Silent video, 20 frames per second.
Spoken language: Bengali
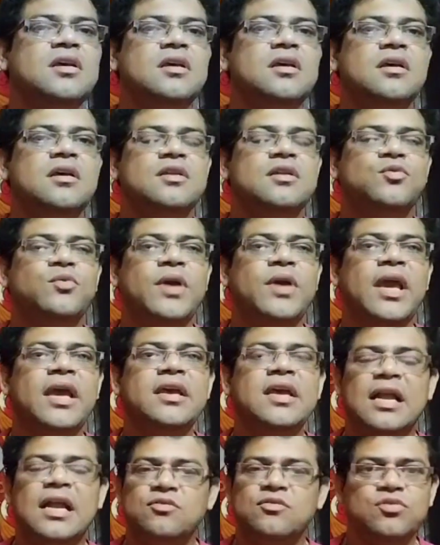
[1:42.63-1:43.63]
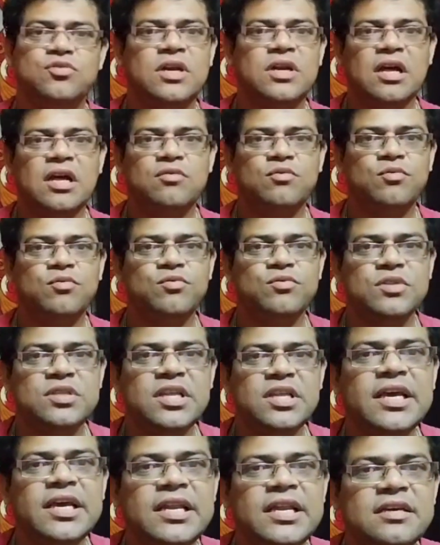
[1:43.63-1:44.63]
তো এই আলোচনাটা করতে
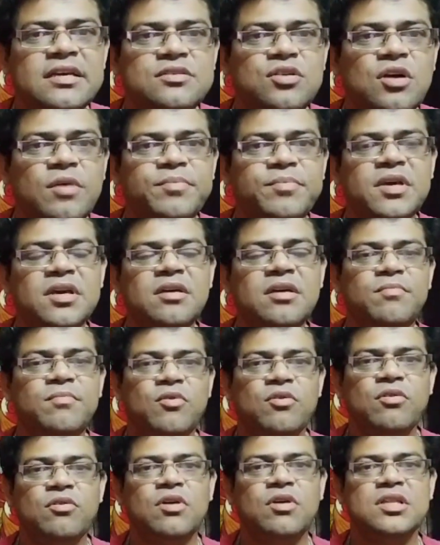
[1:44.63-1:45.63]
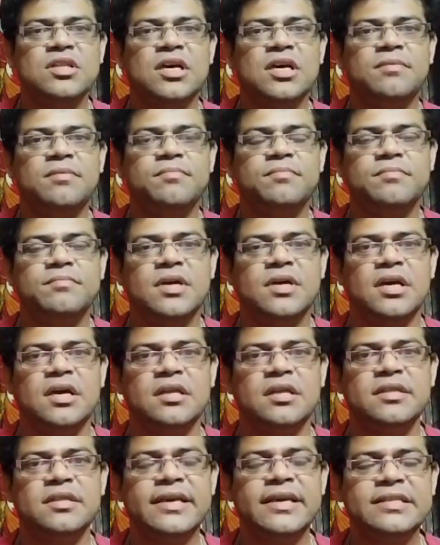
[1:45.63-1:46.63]
গেলে সব থেকে বড় কথা
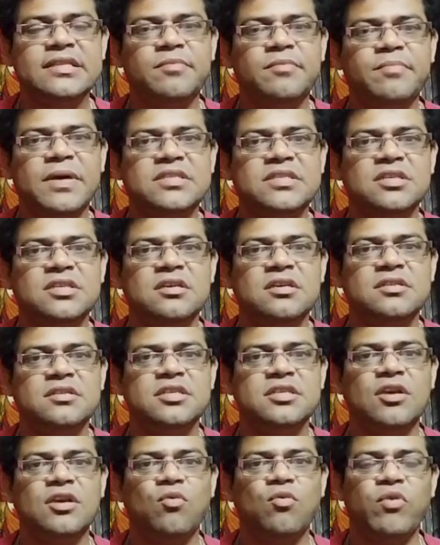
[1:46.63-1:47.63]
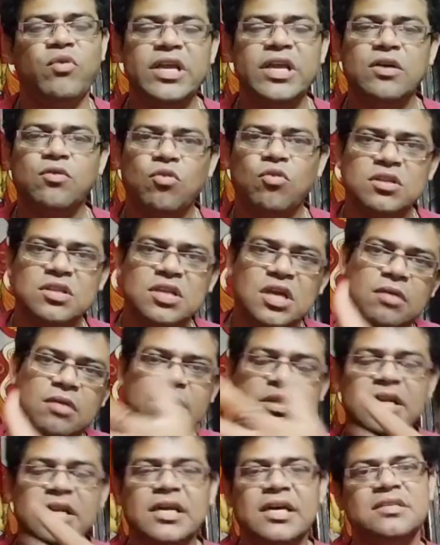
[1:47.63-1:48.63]
দেখতে পাচ্ছি যে অনেক কথা
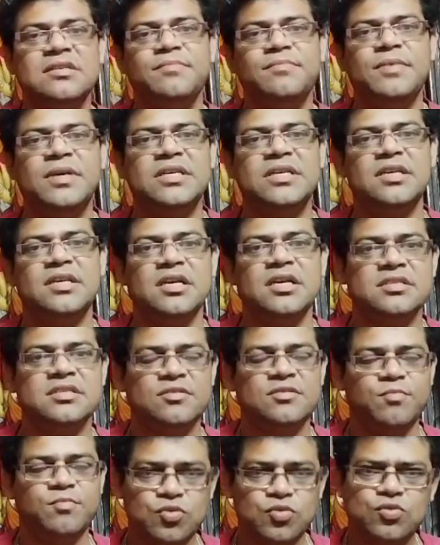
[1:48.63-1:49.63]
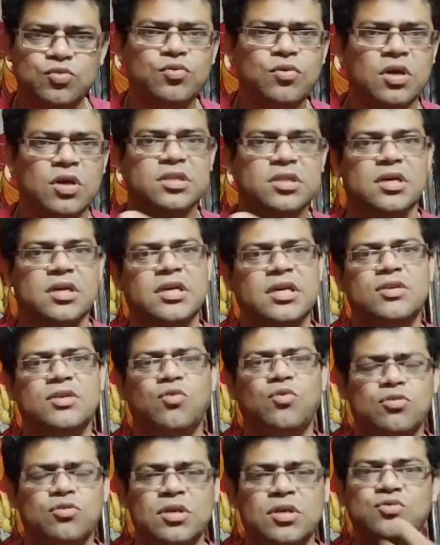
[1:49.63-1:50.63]
আমাদের কাছে ভেসে আসছে প্রচুর কথা কে
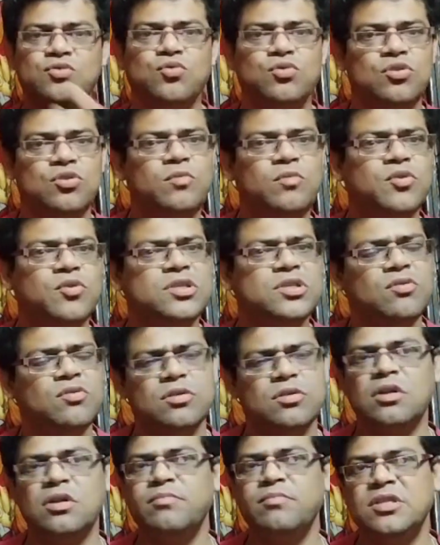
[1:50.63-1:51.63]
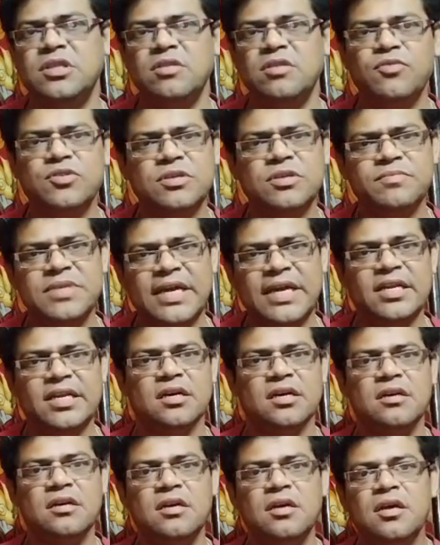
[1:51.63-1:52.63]
কতটা সত্যি বলছে কতটা মিথ্যে বলছে আমি জানি না
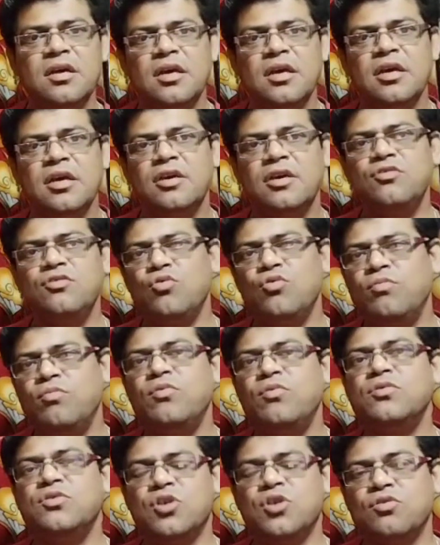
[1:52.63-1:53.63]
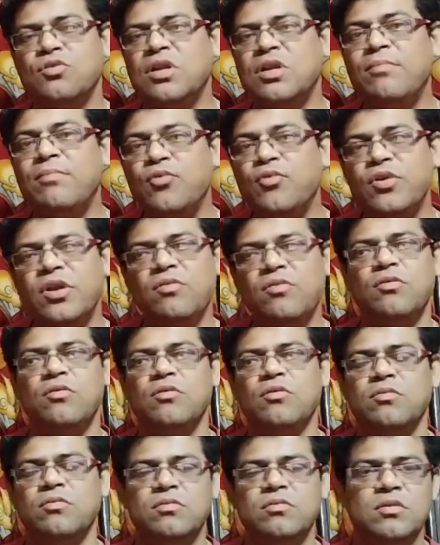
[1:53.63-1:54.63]
কিন্তু তবুও যতটা মনে হলো
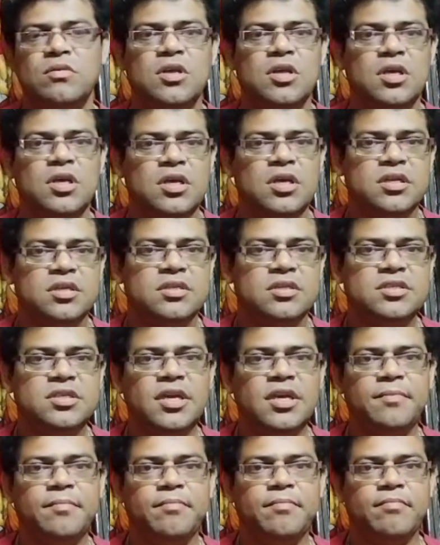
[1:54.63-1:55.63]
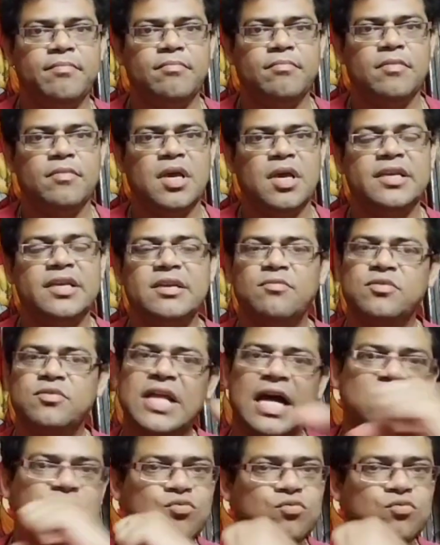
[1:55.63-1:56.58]
যে এই যেমন দাদু